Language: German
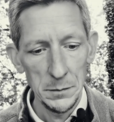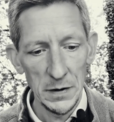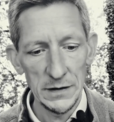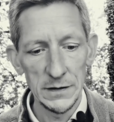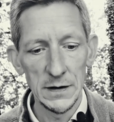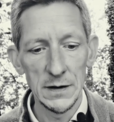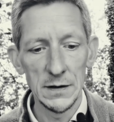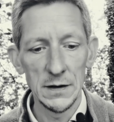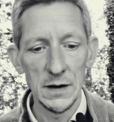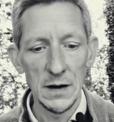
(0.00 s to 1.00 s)

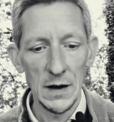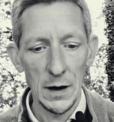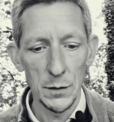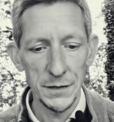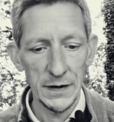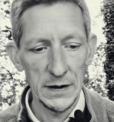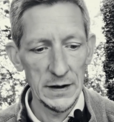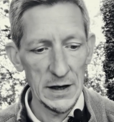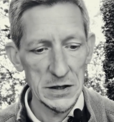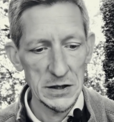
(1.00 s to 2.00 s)
Mächtige,
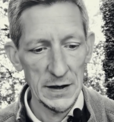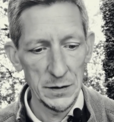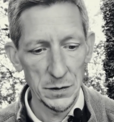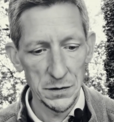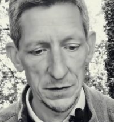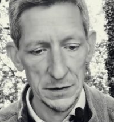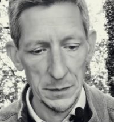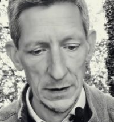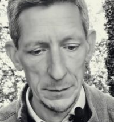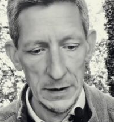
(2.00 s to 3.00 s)
aufregende Erscheinungen wird
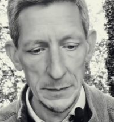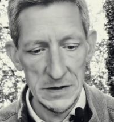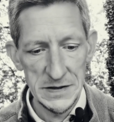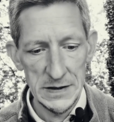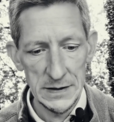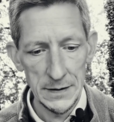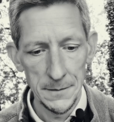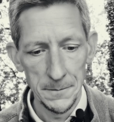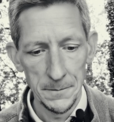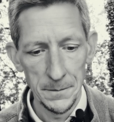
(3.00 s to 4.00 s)
man am Himmel sehen.
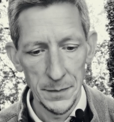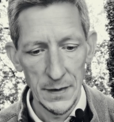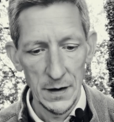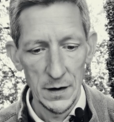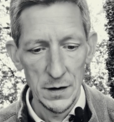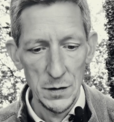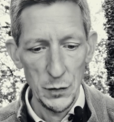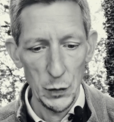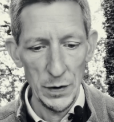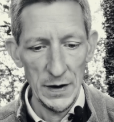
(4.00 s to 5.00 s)

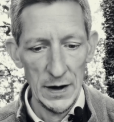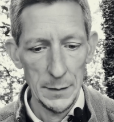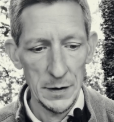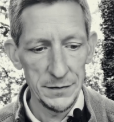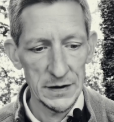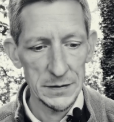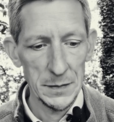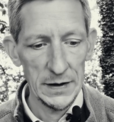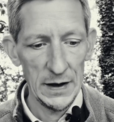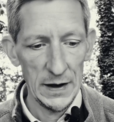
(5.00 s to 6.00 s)
Vorher aber wird
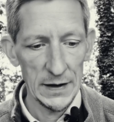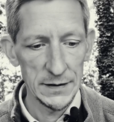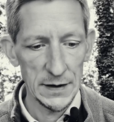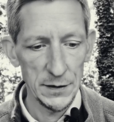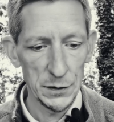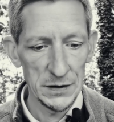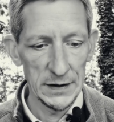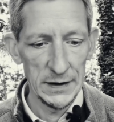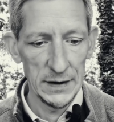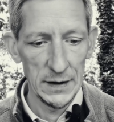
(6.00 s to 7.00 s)
man Hand an euch
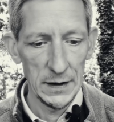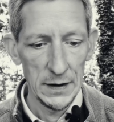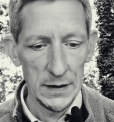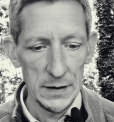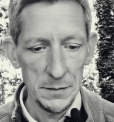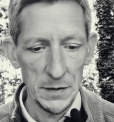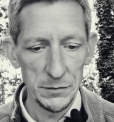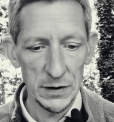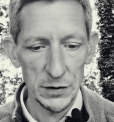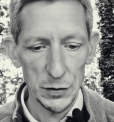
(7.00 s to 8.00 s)
legen,
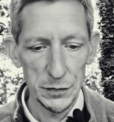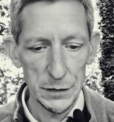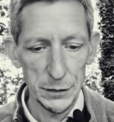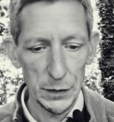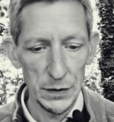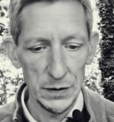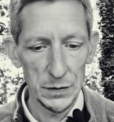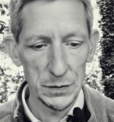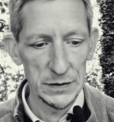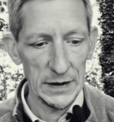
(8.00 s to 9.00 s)
man wird euch
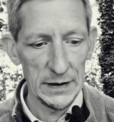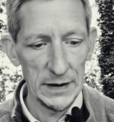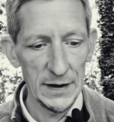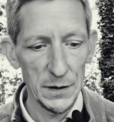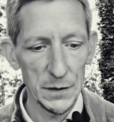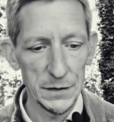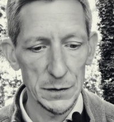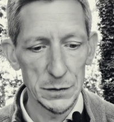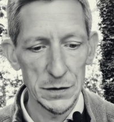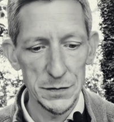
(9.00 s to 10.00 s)
verfolgen und an
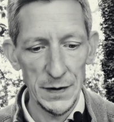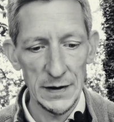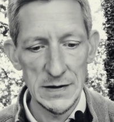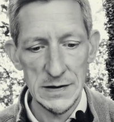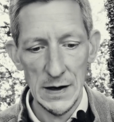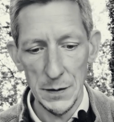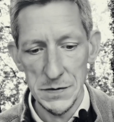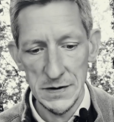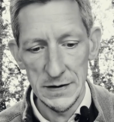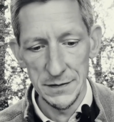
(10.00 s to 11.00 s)
Lehrhäuser und Gefängnisse
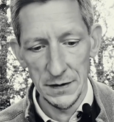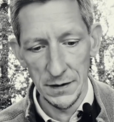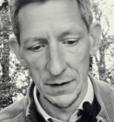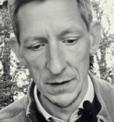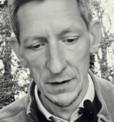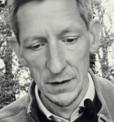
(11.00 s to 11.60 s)
ausliefern